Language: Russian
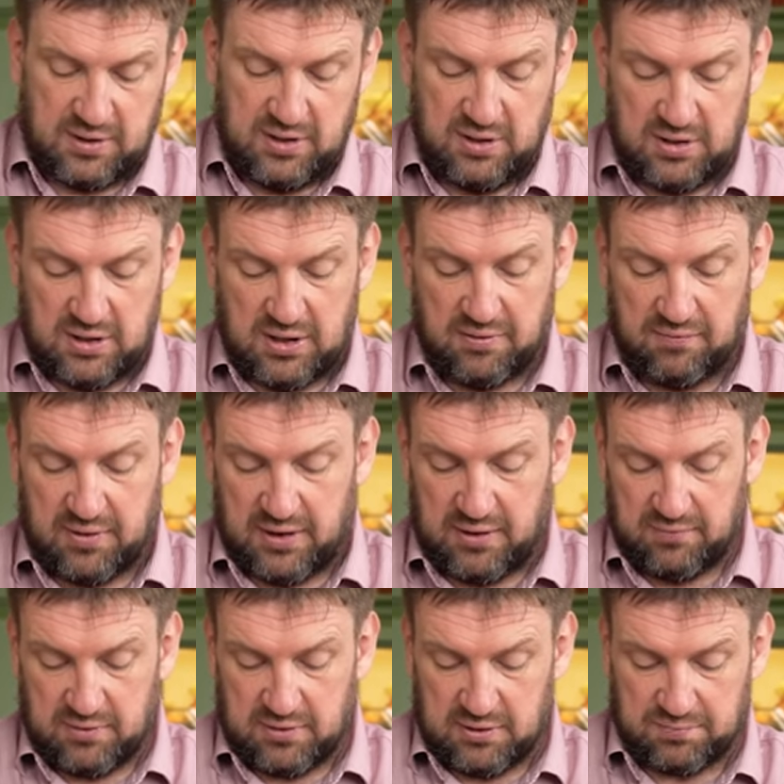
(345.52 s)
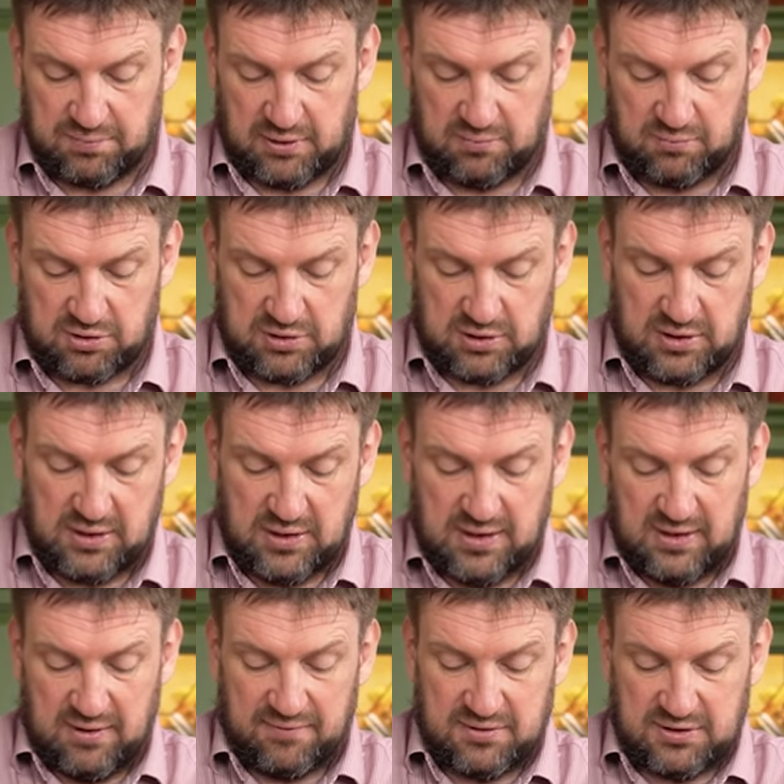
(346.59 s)
и договаривайтесь, потому что
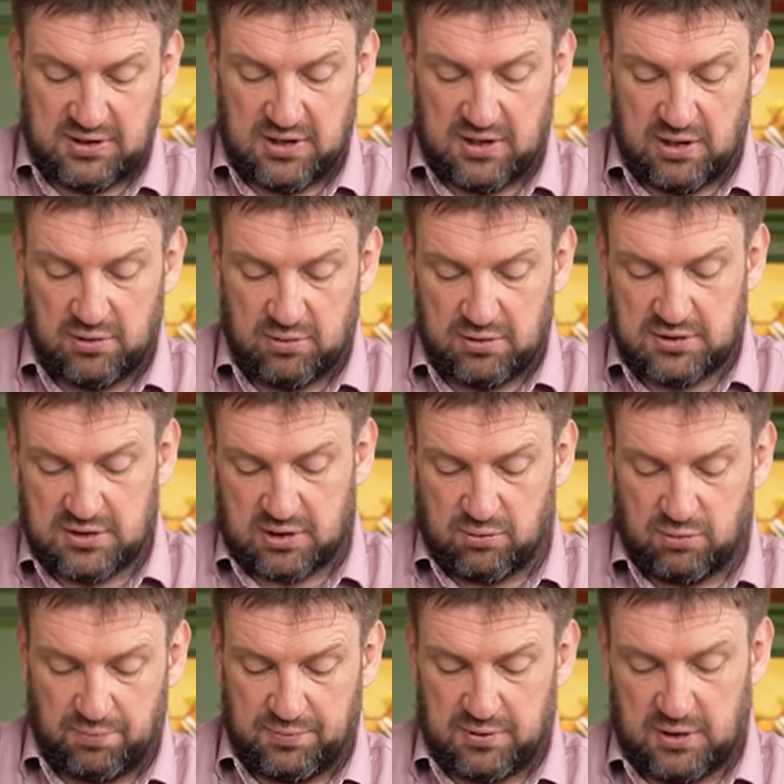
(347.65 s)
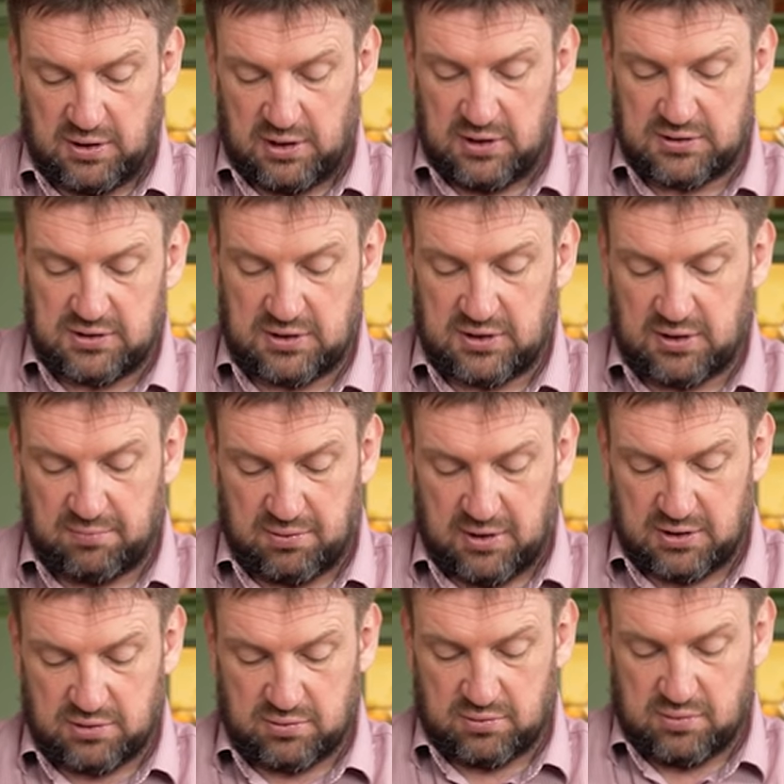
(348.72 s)
все делают закупки, ездят на
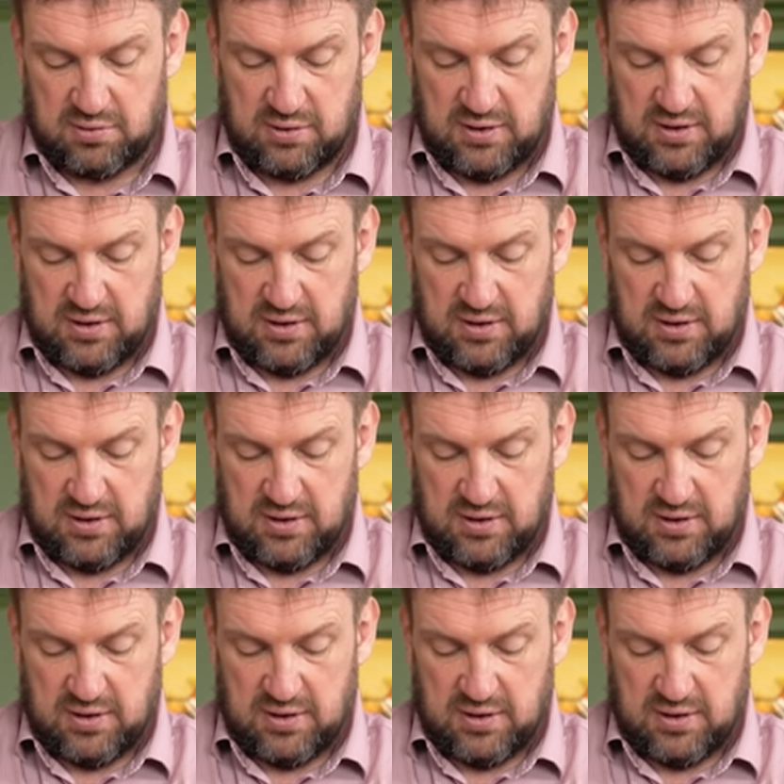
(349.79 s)
базу,